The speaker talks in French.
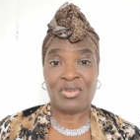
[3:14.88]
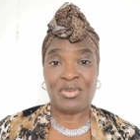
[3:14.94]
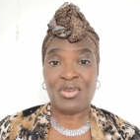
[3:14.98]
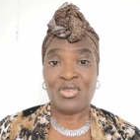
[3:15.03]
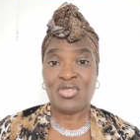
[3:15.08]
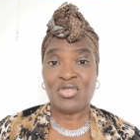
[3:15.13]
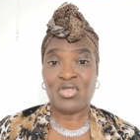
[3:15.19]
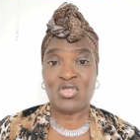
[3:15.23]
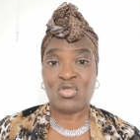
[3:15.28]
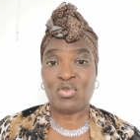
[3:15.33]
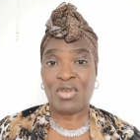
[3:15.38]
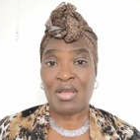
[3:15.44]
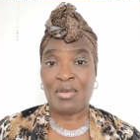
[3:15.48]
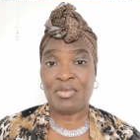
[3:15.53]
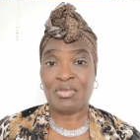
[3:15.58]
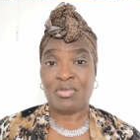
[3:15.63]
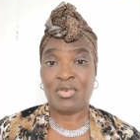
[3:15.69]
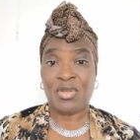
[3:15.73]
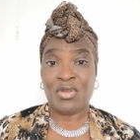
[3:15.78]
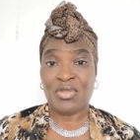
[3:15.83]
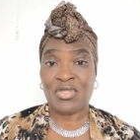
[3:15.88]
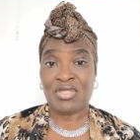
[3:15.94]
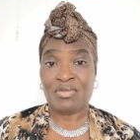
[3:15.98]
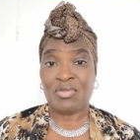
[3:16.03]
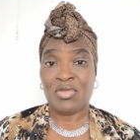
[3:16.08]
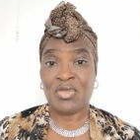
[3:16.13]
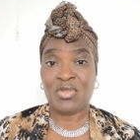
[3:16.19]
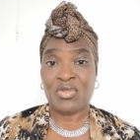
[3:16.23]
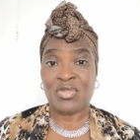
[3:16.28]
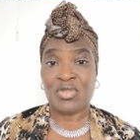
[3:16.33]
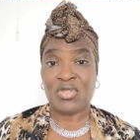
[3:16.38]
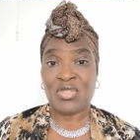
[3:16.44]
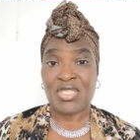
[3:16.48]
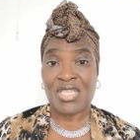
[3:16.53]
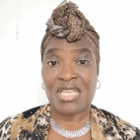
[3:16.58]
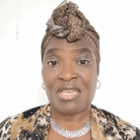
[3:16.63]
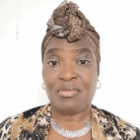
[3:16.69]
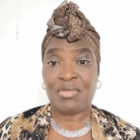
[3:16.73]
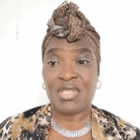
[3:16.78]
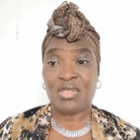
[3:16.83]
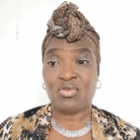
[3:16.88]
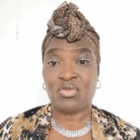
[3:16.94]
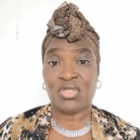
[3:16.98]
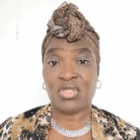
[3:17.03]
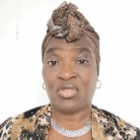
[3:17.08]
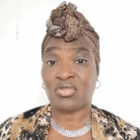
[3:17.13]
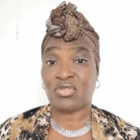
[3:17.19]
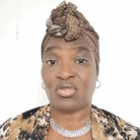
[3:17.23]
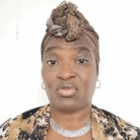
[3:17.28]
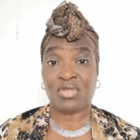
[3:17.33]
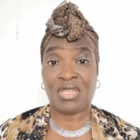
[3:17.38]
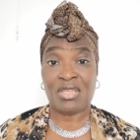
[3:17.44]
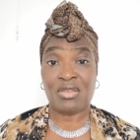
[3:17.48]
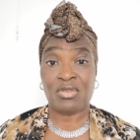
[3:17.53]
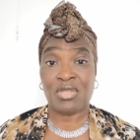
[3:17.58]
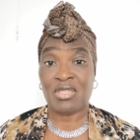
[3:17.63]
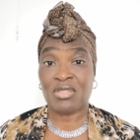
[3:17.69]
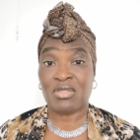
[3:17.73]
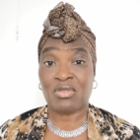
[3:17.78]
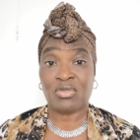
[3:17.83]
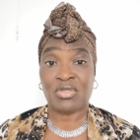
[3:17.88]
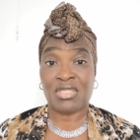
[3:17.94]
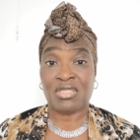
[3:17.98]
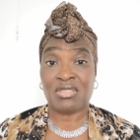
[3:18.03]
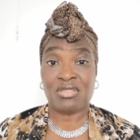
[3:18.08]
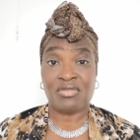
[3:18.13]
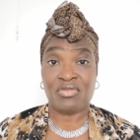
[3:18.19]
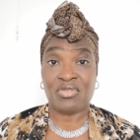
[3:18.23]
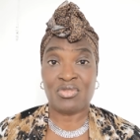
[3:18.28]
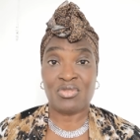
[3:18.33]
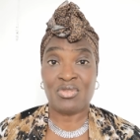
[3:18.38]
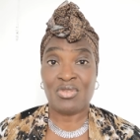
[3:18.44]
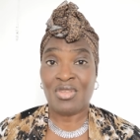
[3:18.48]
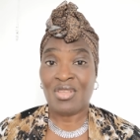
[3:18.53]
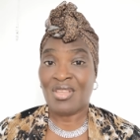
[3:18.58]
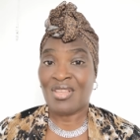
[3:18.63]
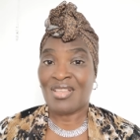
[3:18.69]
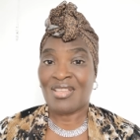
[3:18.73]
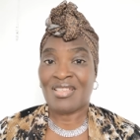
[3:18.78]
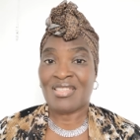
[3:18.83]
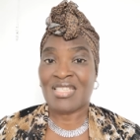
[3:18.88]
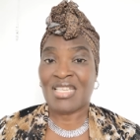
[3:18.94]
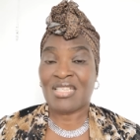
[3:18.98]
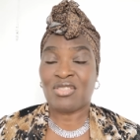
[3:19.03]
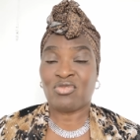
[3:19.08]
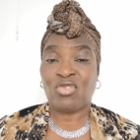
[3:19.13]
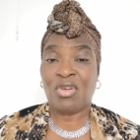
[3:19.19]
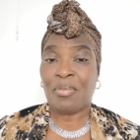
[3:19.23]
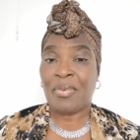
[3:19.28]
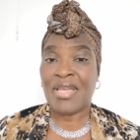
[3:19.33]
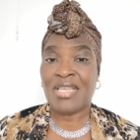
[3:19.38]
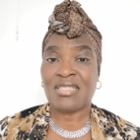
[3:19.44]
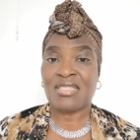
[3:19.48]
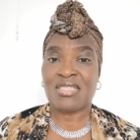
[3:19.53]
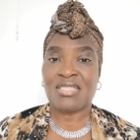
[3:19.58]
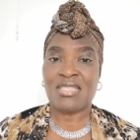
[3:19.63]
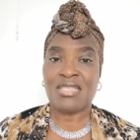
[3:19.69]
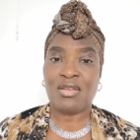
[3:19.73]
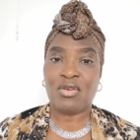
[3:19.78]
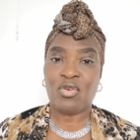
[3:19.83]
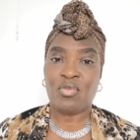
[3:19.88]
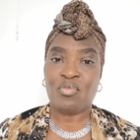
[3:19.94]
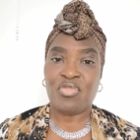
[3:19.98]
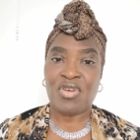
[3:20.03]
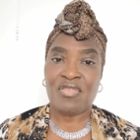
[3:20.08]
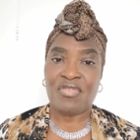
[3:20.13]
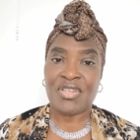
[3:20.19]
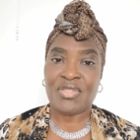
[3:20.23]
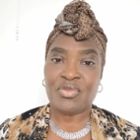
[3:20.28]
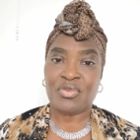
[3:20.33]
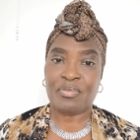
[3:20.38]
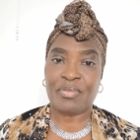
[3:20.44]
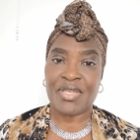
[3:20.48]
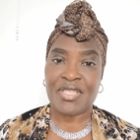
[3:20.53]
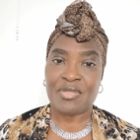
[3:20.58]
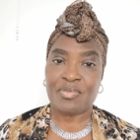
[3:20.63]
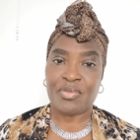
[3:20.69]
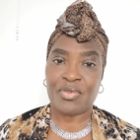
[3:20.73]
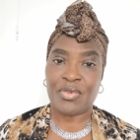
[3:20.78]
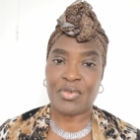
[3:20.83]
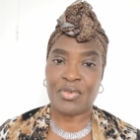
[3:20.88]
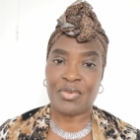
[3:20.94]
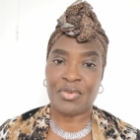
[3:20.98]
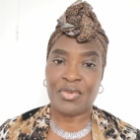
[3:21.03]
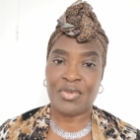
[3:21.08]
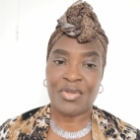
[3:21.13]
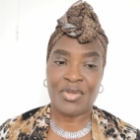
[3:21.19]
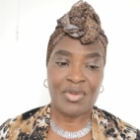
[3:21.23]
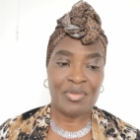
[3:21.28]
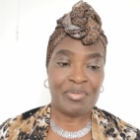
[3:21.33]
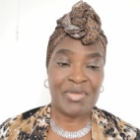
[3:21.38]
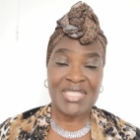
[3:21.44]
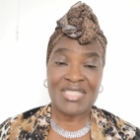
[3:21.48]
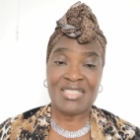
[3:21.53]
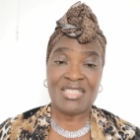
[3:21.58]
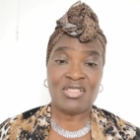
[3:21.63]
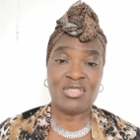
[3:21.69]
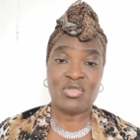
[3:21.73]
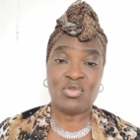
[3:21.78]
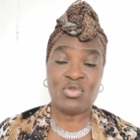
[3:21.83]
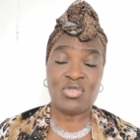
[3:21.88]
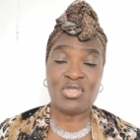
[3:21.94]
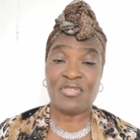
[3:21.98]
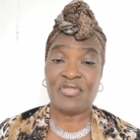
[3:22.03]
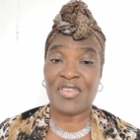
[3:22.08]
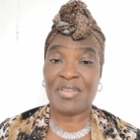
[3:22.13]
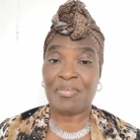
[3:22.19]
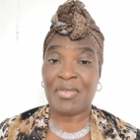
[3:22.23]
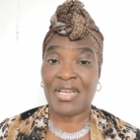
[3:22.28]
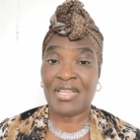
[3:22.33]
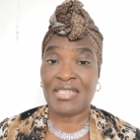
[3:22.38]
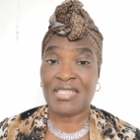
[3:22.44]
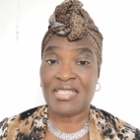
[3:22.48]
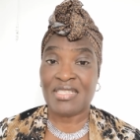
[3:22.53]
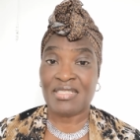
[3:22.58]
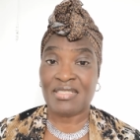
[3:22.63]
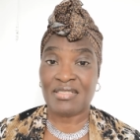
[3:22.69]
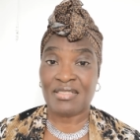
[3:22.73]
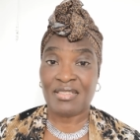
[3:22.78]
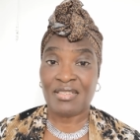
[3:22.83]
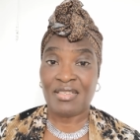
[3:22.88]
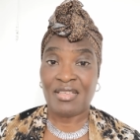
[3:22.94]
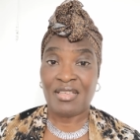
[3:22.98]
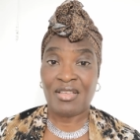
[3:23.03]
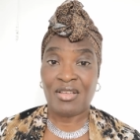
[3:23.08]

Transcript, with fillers: que ce soit M. Charles Dégoudé, que ce soit un autre individu, ça ne doit pas être si long pour avoir son passeport. Maintenant que tout se fait en ligne,